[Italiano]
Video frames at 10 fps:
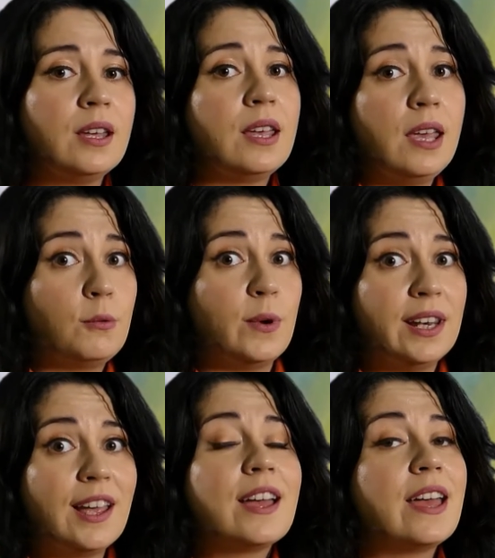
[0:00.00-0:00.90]
e
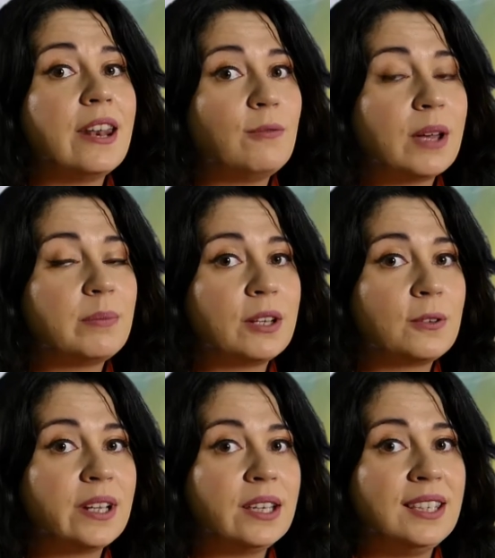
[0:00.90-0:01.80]
quella era una
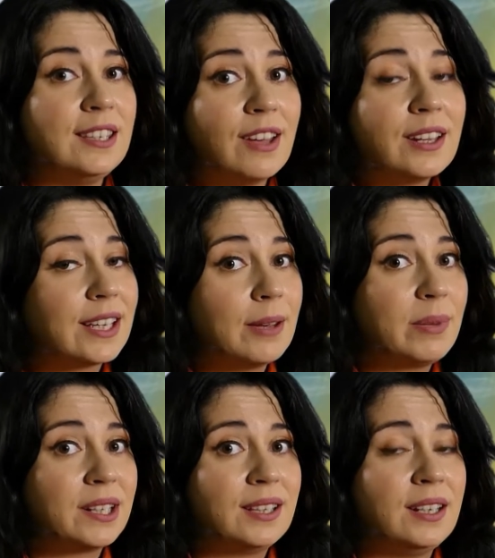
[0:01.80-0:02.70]
prerogativa che
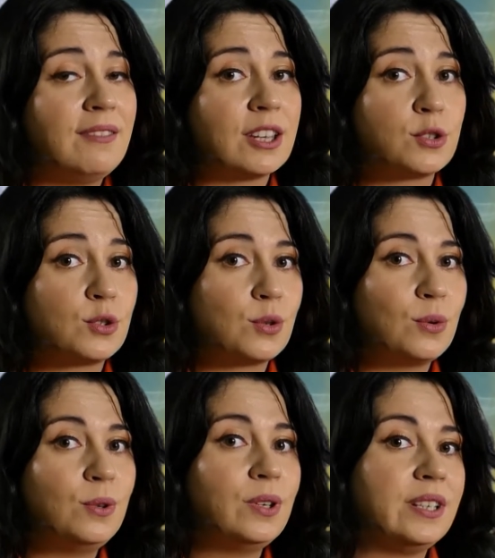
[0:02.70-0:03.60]
apparteneva
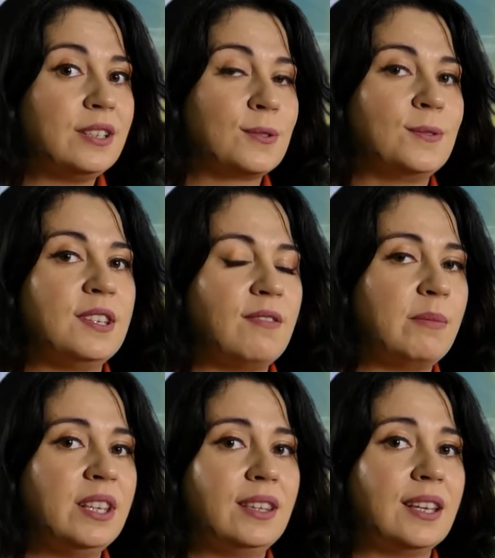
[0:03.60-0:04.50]
solo ed
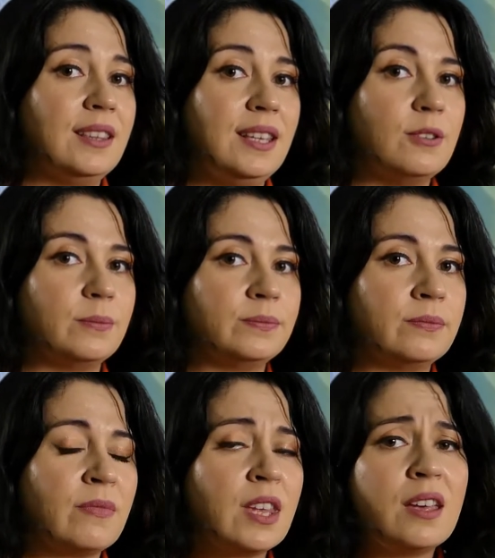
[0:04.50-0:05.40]
esclusivamente a Dio.
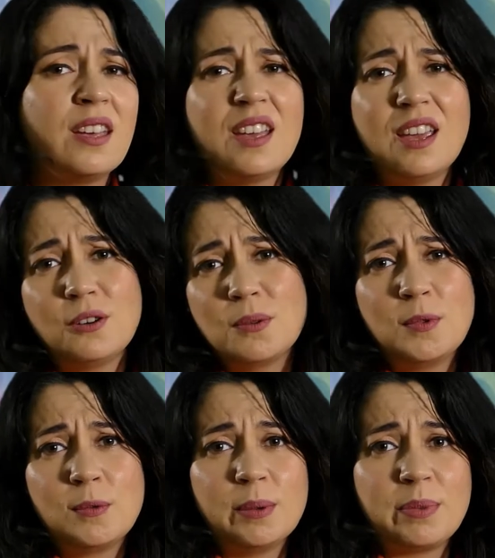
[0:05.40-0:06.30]
E
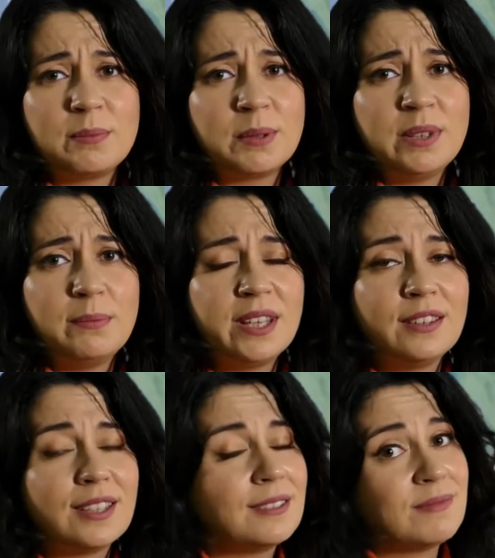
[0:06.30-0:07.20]
comunque
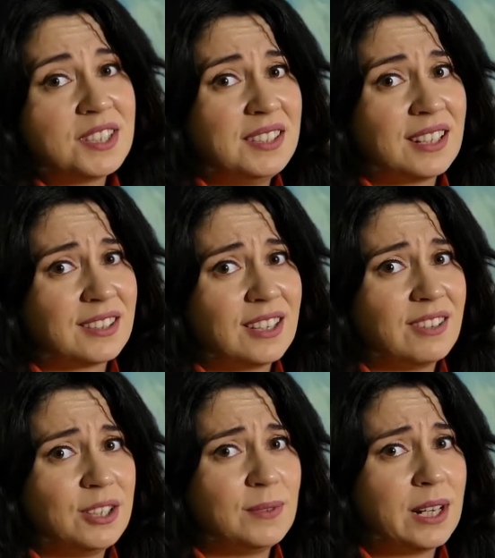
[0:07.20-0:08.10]
probabilmente si
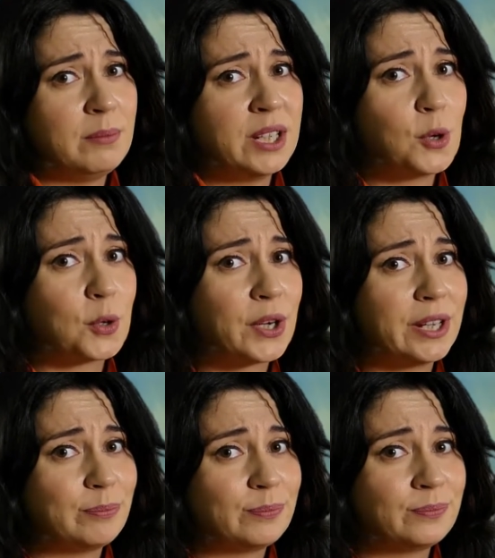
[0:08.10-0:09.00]
trattava di un'albicocca.